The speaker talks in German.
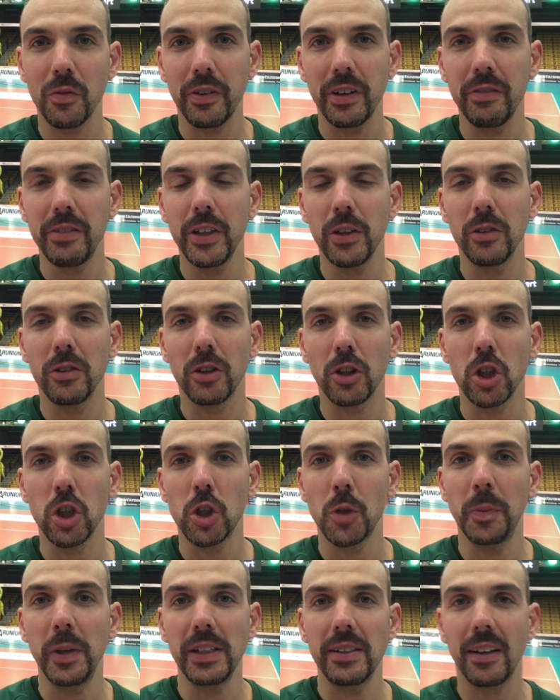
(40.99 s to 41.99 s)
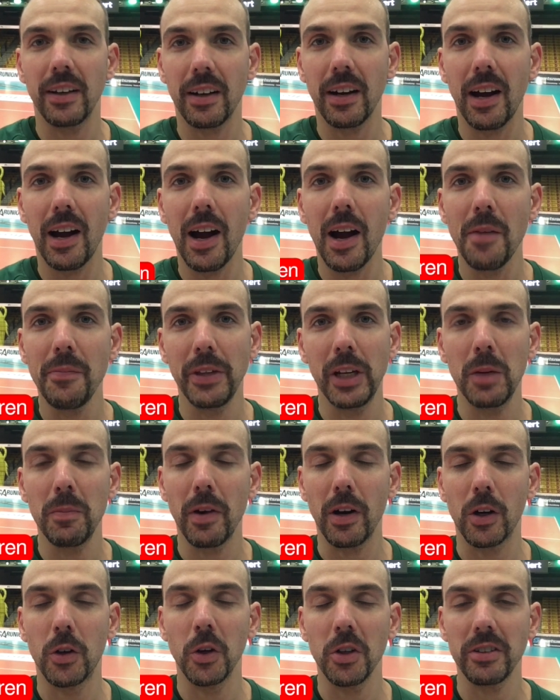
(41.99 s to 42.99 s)
wann wir unsere Spieltage haben, denn
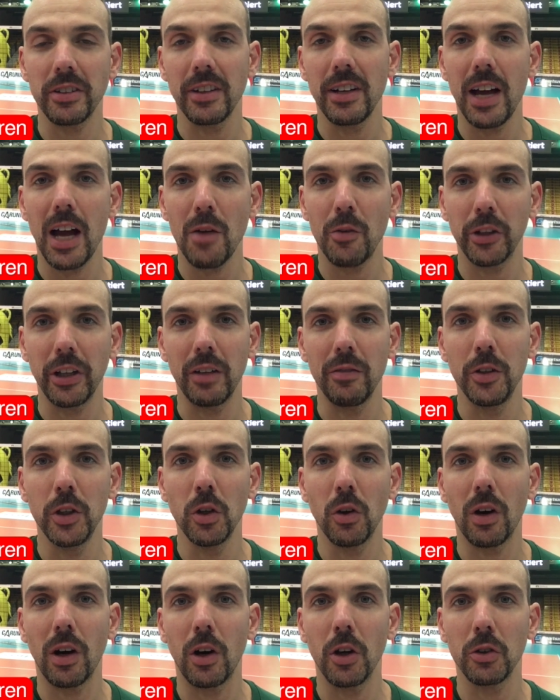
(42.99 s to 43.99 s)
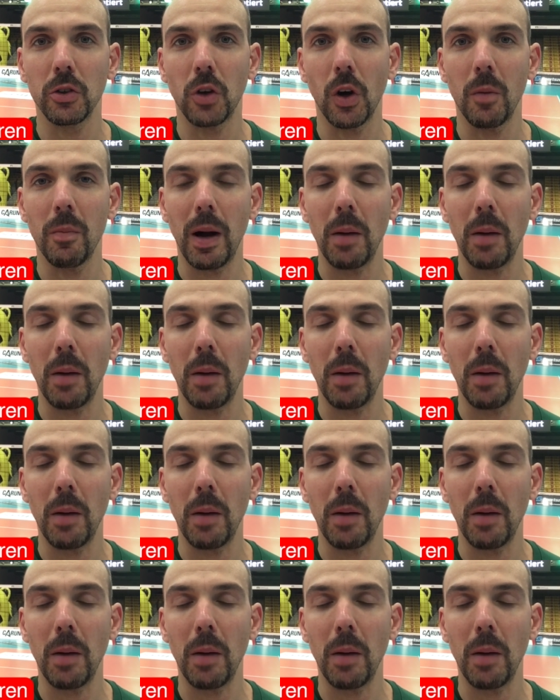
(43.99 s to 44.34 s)
immer kurz danach wird ein Video rauskommen.